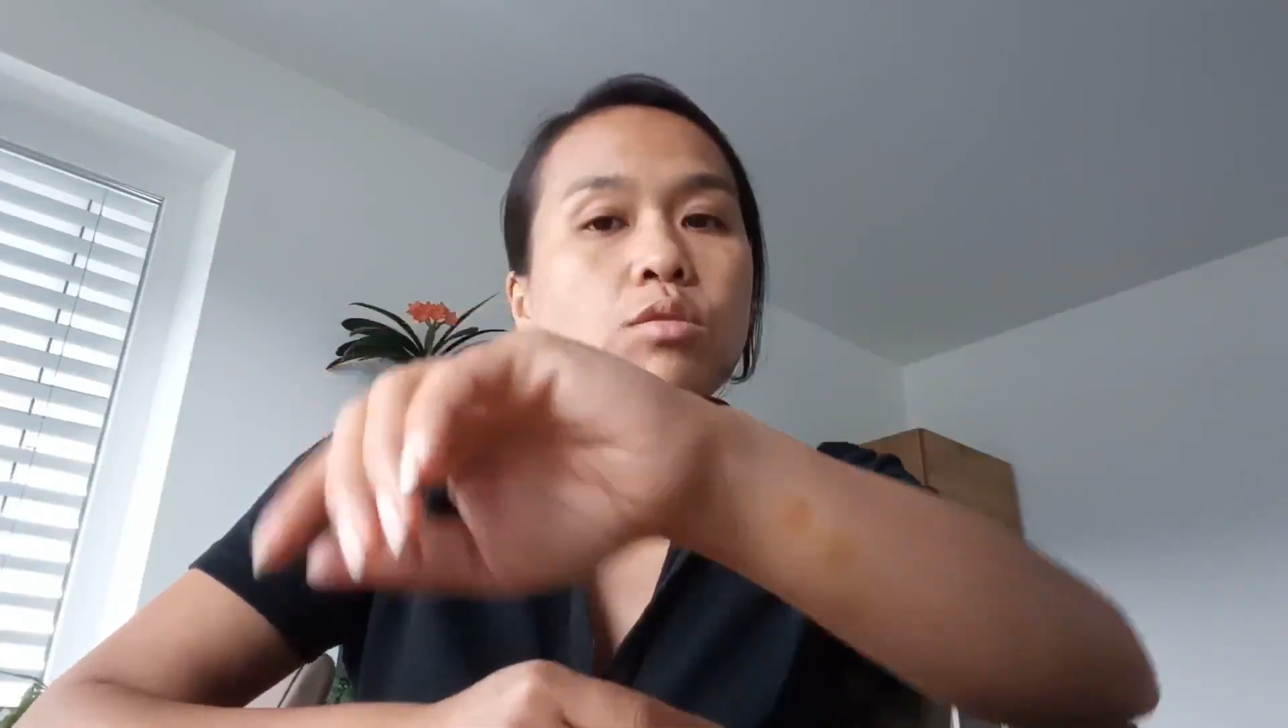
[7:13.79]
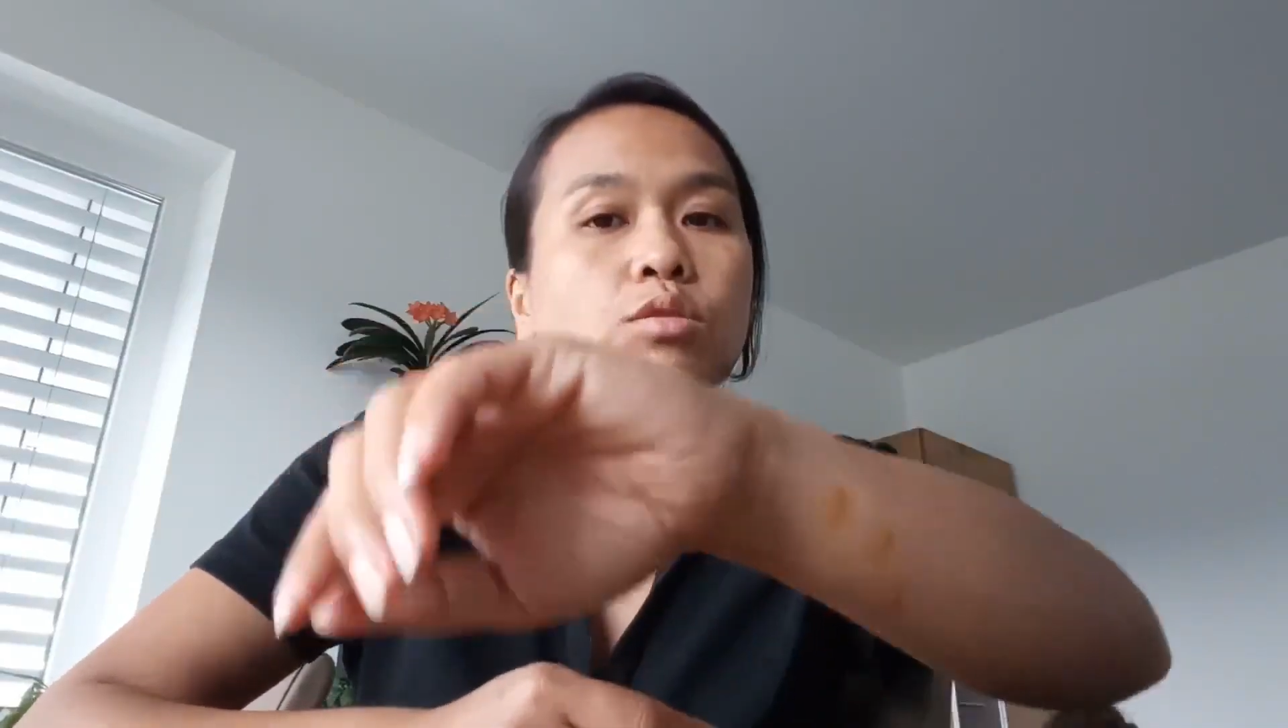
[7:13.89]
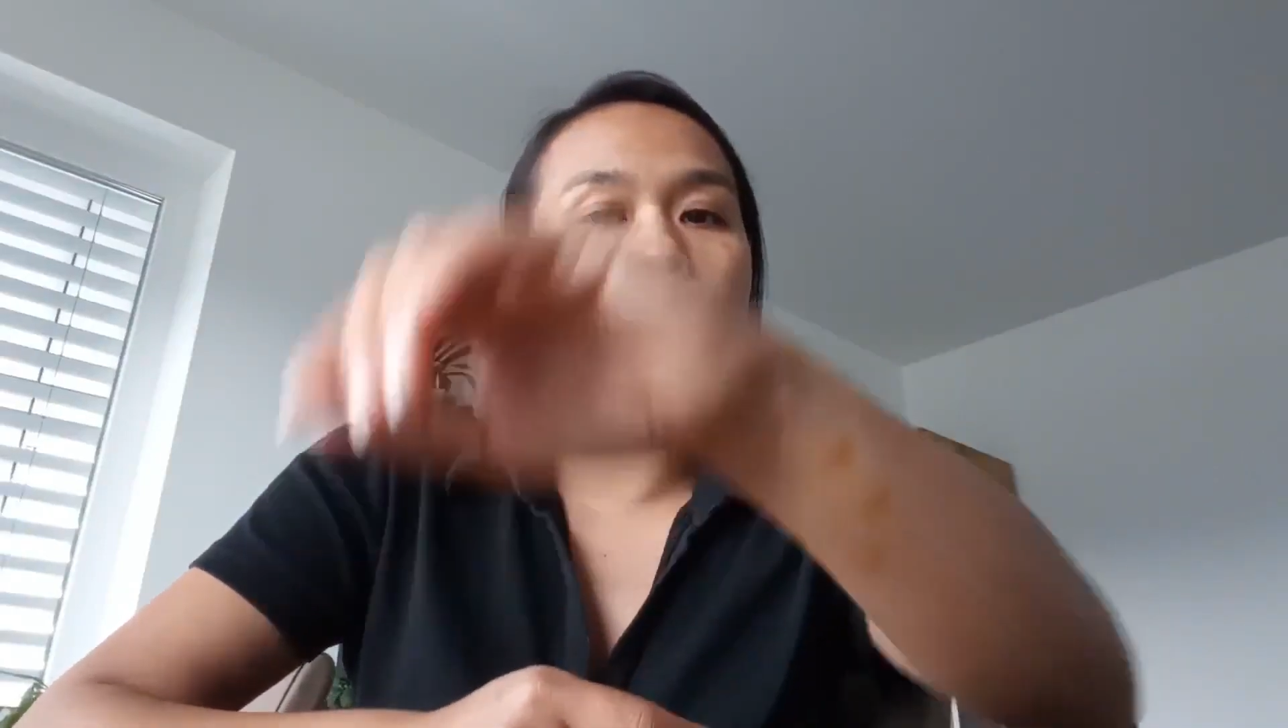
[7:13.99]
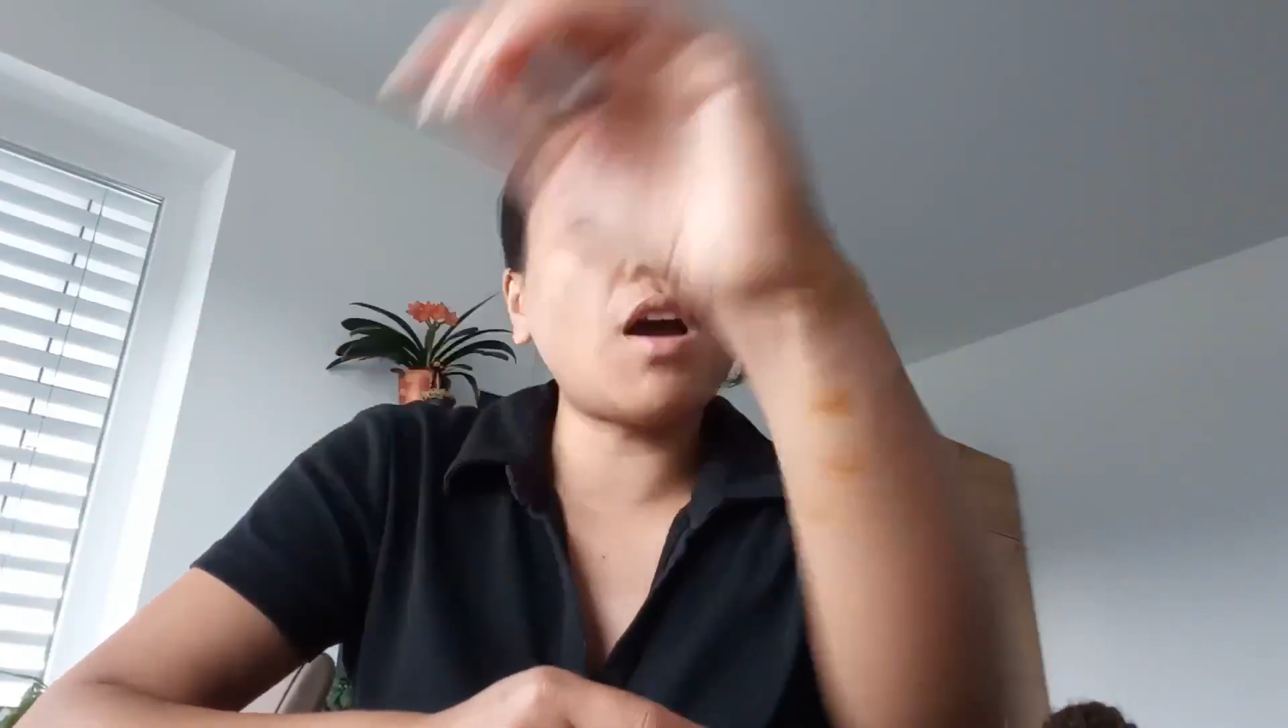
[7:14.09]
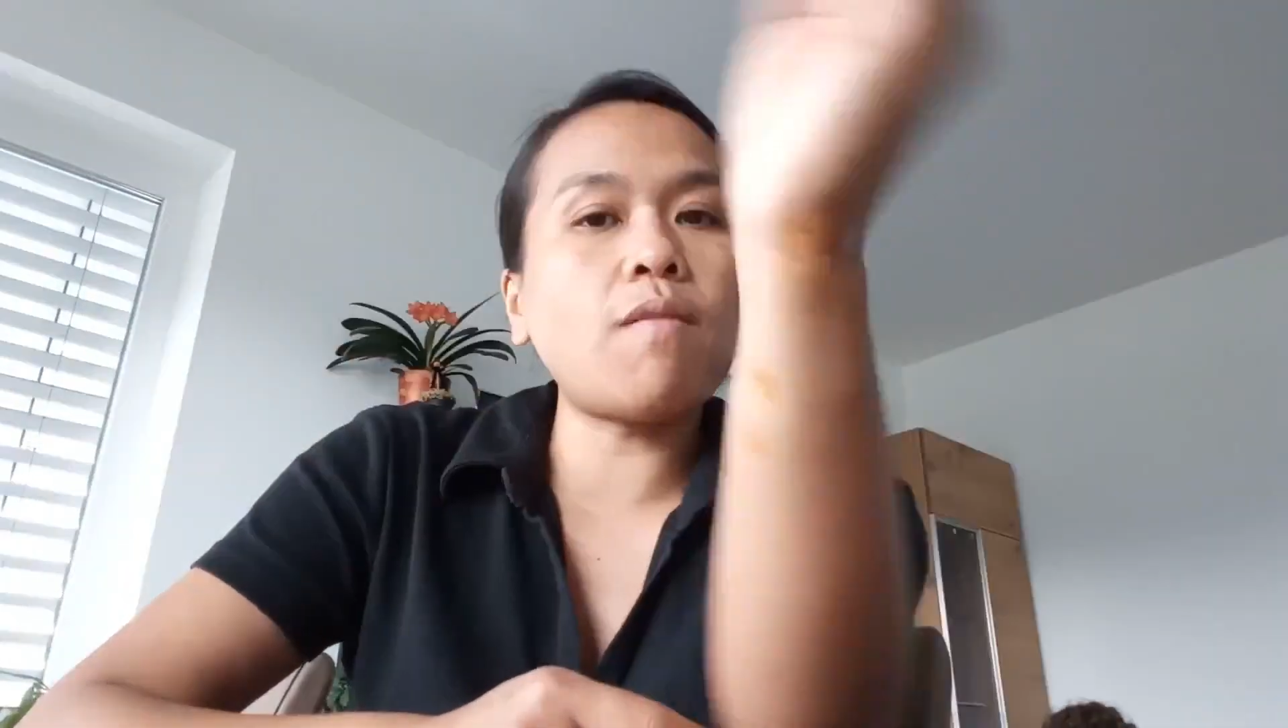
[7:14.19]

juga